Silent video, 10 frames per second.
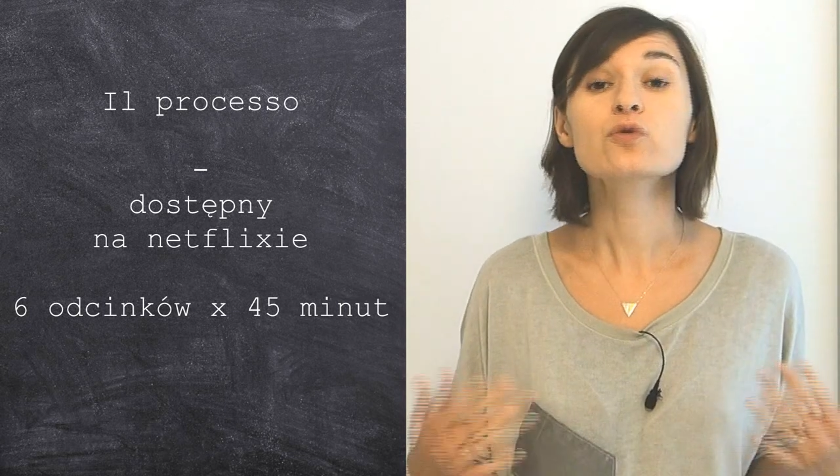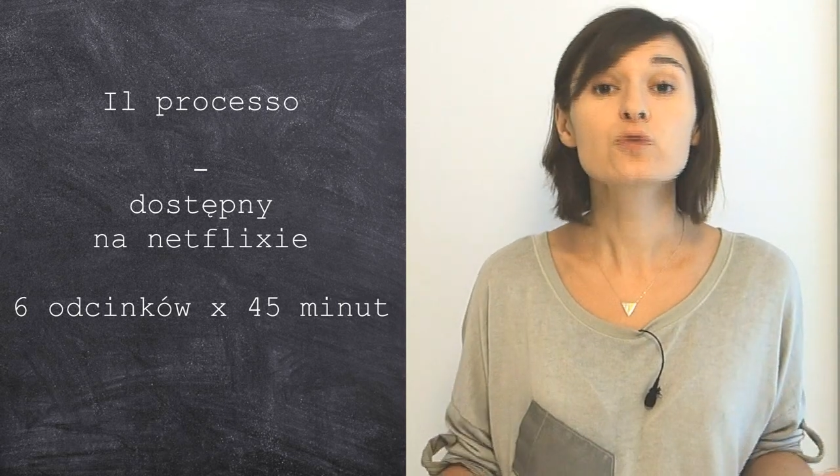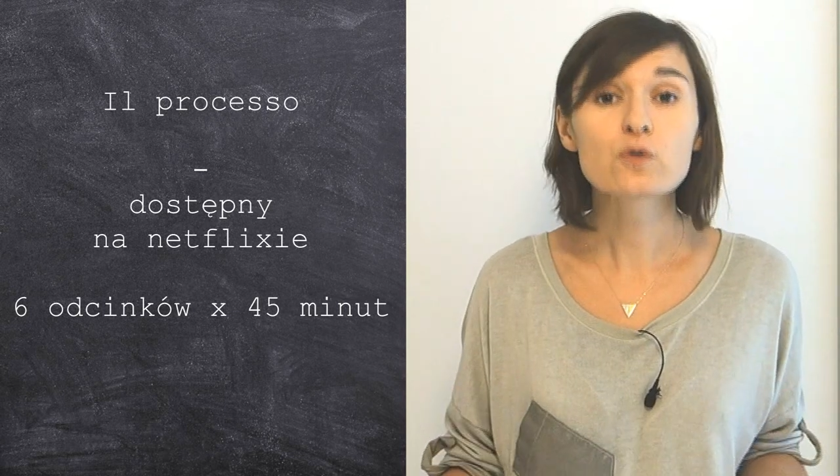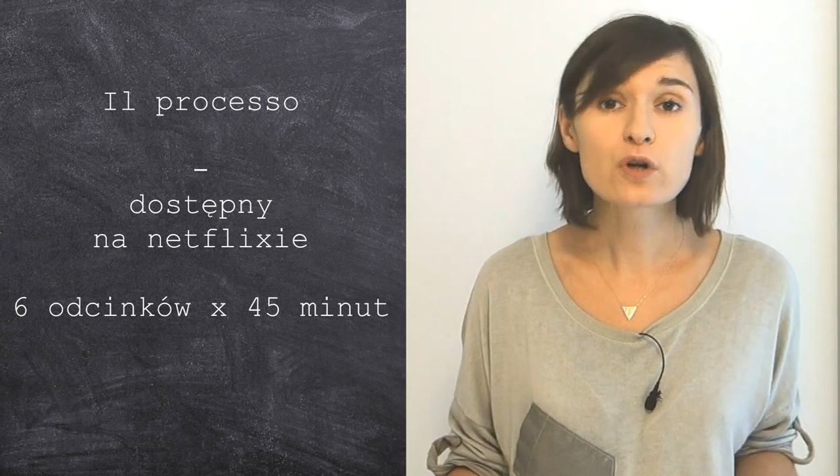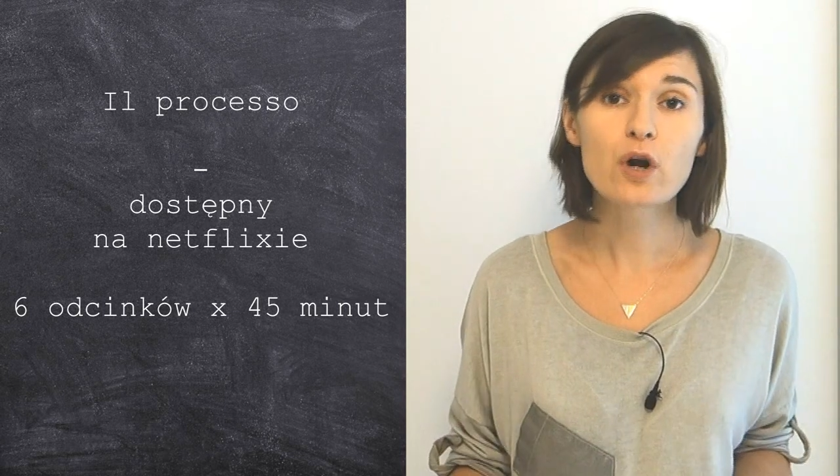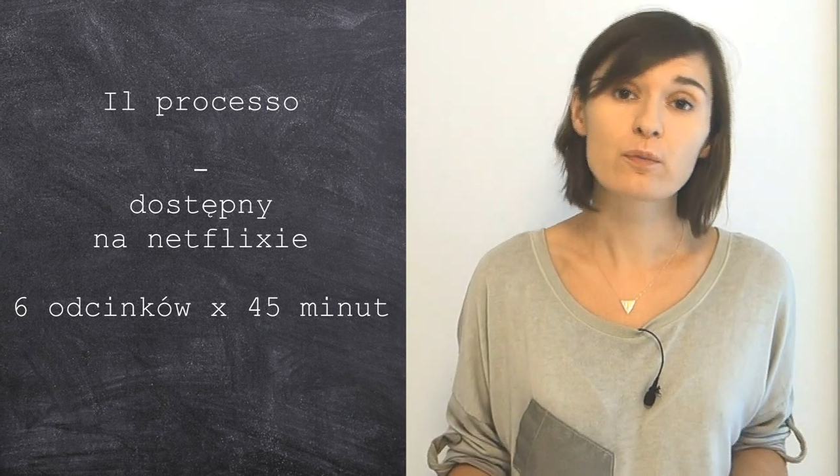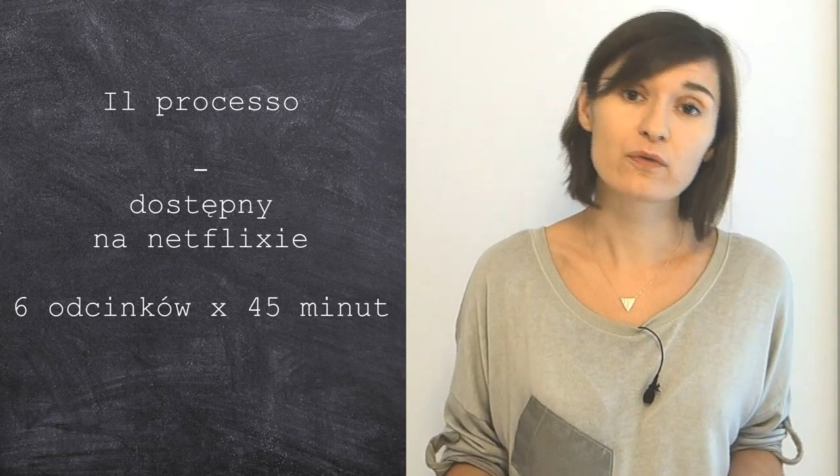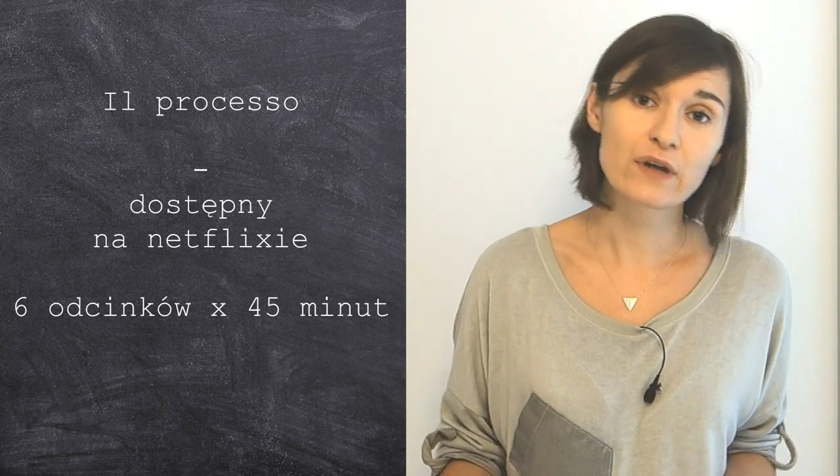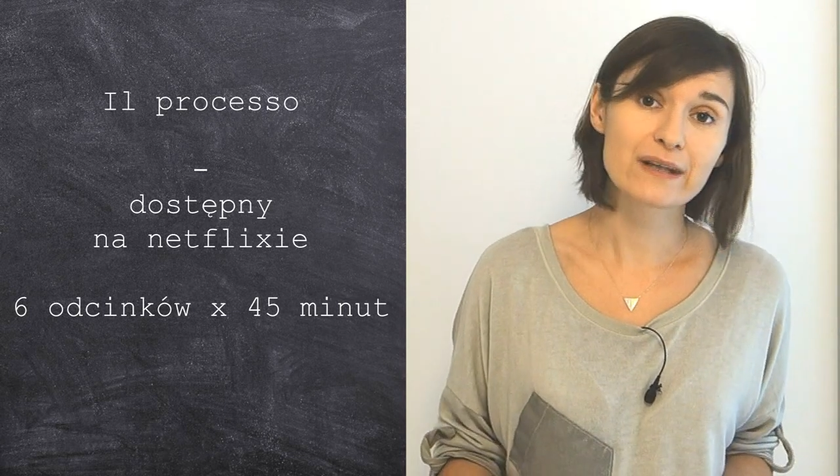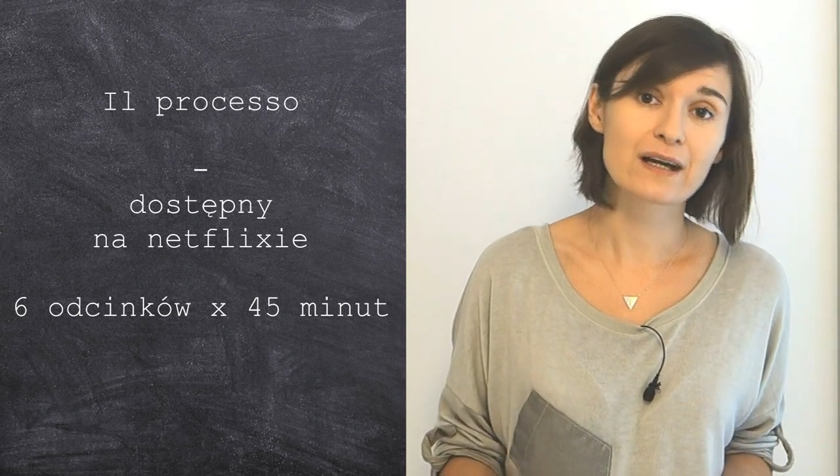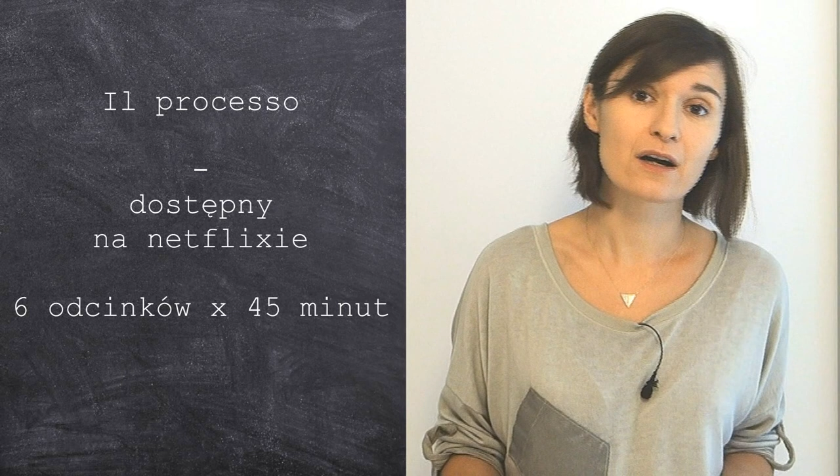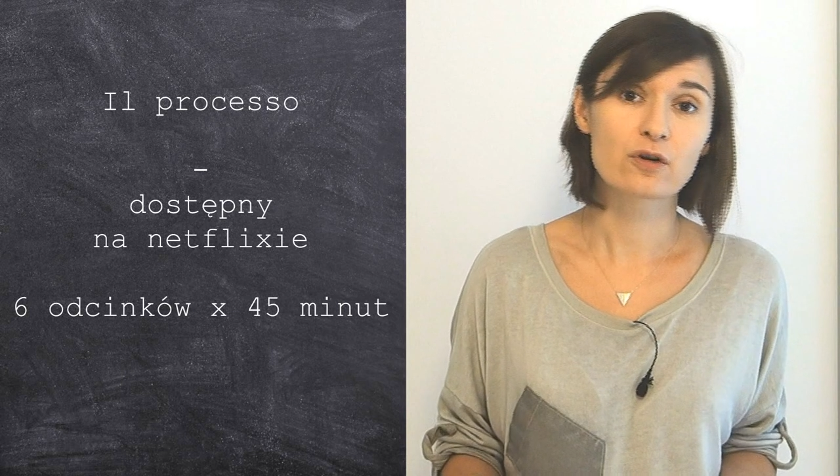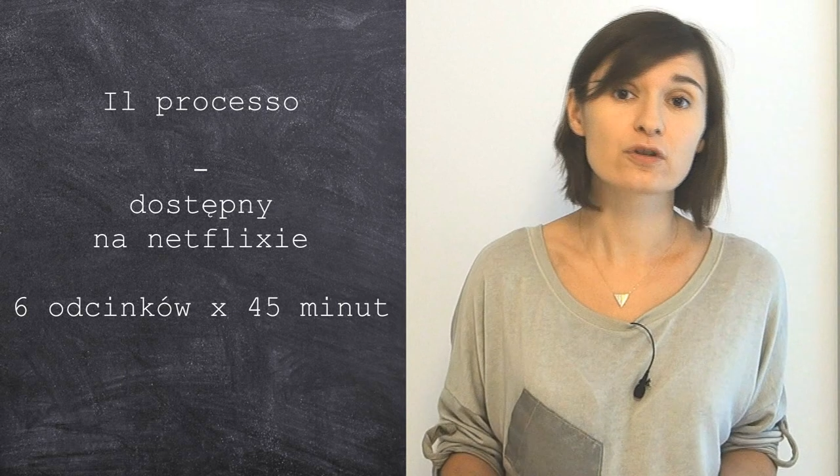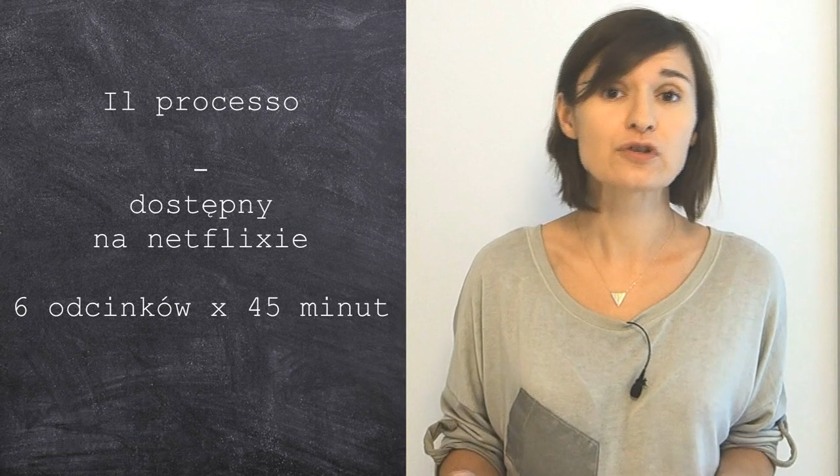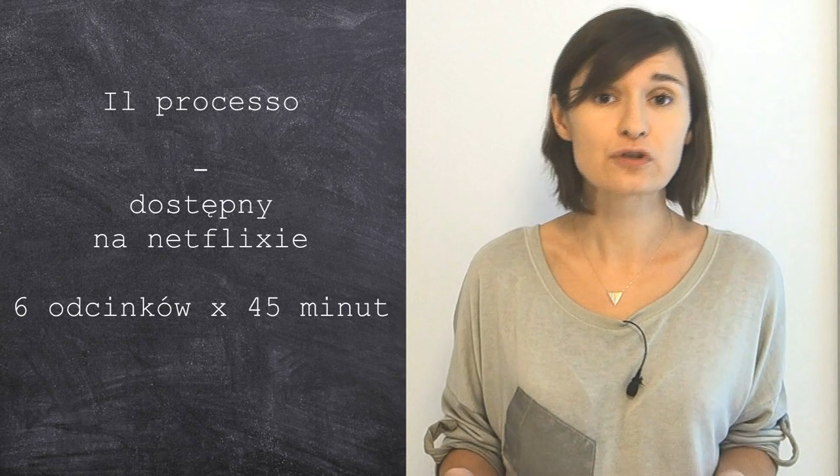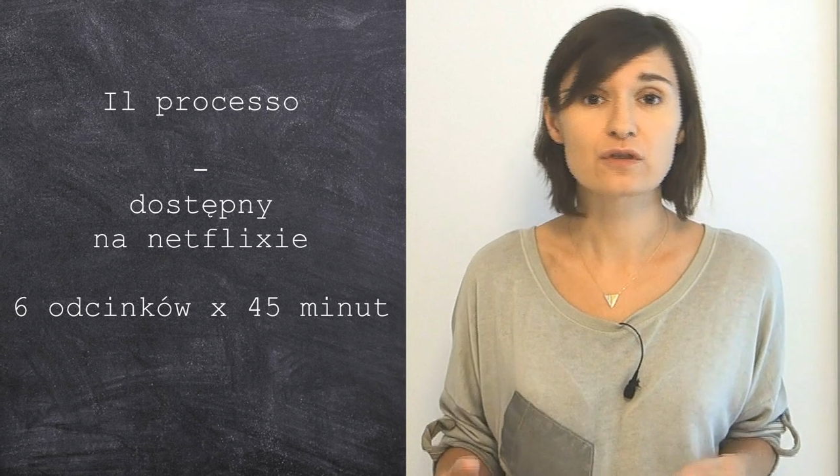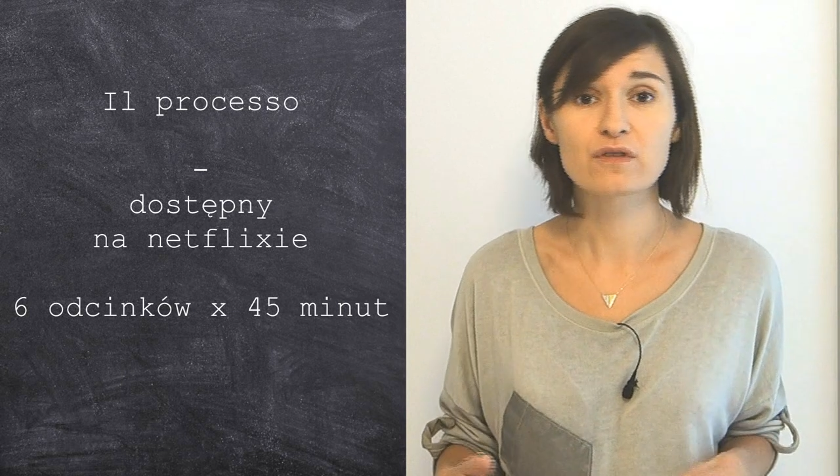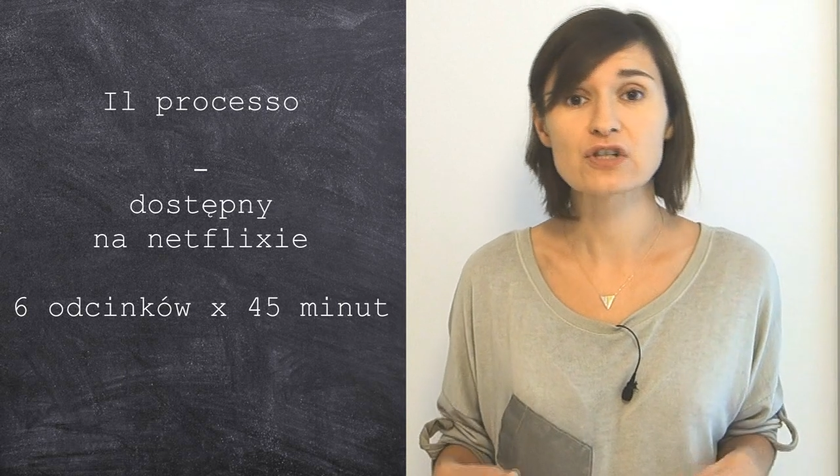który opowiada o historii